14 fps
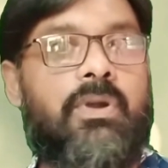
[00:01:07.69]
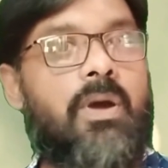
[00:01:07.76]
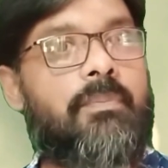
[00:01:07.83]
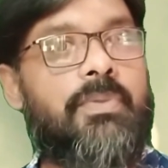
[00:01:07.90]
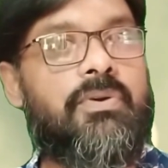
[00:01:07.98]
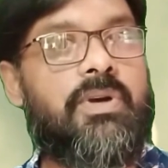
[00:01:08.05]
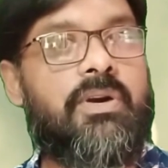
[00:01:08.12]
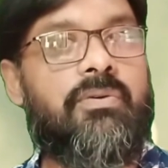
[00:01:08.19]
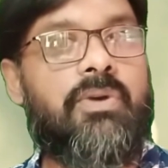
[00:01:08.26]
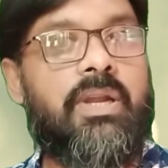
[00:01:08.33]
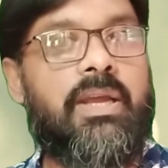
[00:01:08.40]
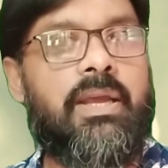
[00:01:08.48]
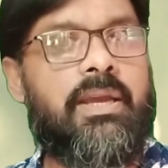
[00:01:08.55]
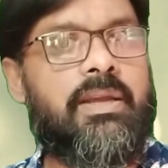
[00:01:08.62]
কম্পিউটার
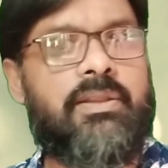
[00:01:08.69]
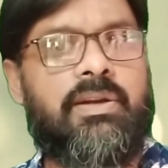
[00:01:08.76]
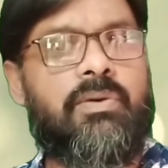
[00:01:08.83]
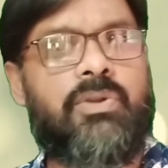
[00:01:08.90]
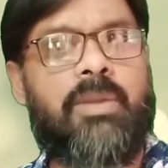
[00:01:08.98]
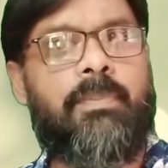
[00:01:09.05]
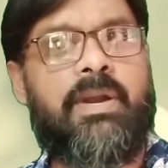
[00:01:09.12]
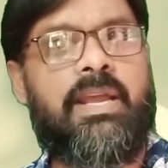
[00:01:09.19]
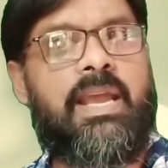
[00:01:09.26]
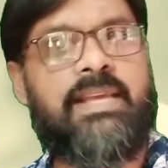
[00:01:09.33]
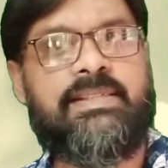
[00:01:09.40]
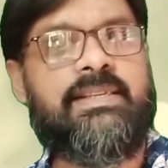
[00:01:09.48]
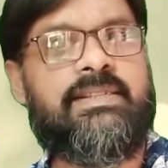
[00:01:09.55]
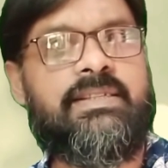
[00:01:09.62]
হলে এক্ষেত্রে হতে পারে
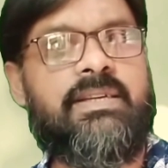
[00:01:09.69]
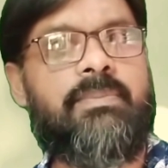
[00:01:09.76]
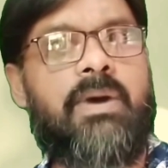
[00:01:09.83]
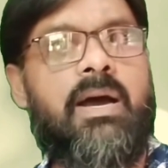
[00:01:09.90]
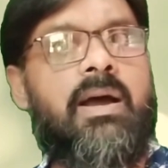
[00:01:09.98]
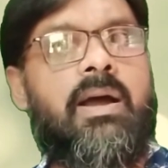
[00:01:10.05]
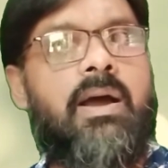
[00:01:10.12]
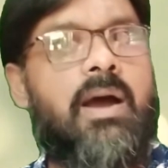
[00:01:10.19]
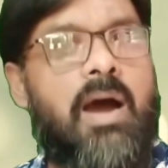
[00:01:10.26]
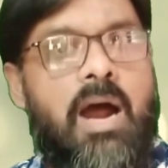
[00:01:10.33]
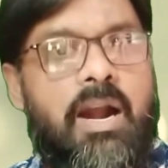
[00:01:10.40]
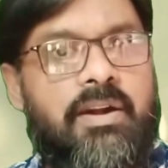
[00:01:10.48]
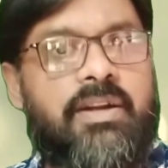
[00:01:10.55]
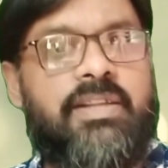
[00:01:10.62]
এসএসডি বা
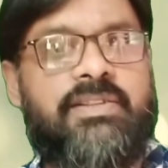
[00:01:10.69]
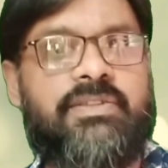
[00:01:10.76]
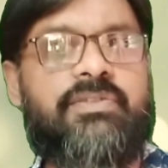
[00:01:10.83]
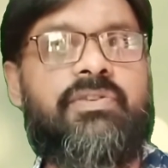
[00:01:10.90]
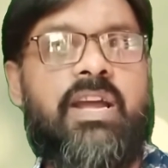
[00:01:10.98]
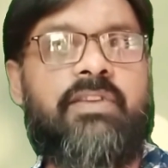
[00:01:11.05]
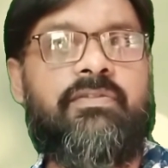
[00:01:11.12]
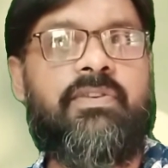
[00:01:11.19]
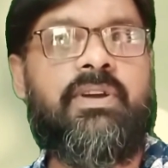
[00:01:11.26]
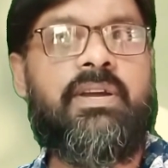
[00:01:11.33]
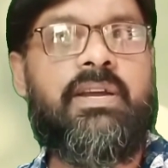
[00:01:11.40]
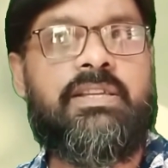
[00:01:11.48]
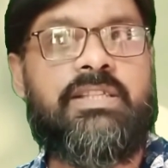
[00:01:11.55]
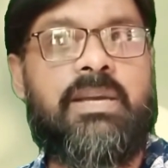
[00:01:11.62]
হার্ড ডিস্ক ড্রাইভ
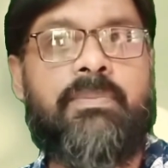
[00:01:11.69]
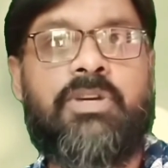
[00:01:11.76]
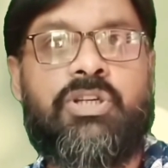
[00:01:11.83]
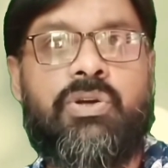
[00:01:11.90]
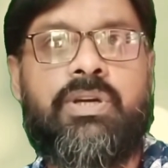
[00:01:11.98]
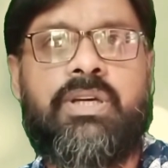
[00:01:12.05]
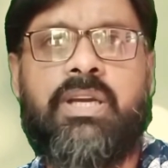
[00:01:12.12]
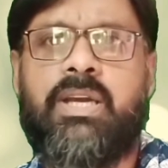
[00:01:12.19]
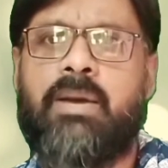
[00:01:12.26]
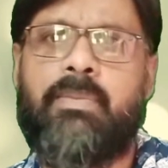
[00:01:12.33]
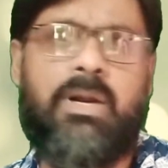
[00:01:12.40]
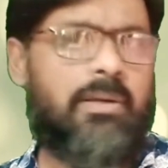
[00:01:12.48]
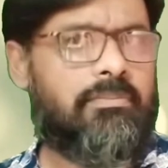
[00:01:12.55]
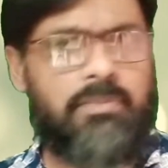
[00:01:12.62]
যে বিষয়টিকে
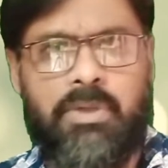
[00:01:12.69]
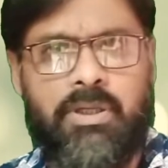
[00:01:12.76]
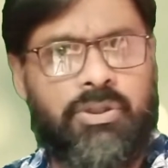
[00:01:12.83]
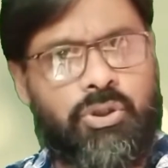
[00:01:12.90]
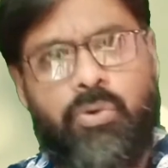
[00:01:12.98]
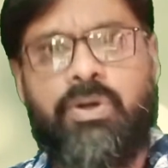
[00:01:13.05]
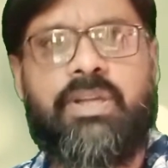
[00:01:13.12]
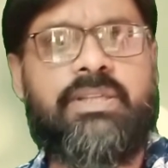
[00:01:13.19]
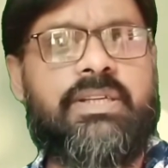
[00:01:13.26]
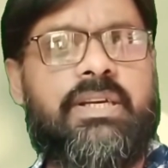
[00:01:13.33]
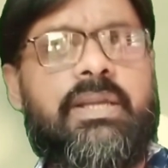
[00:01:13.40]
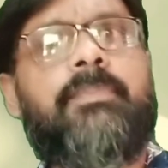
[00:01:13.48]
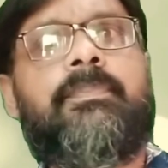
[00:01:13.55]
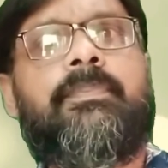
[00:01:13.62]
আমরা সকলেই
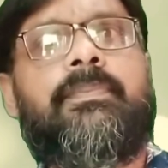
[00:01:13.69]
জানি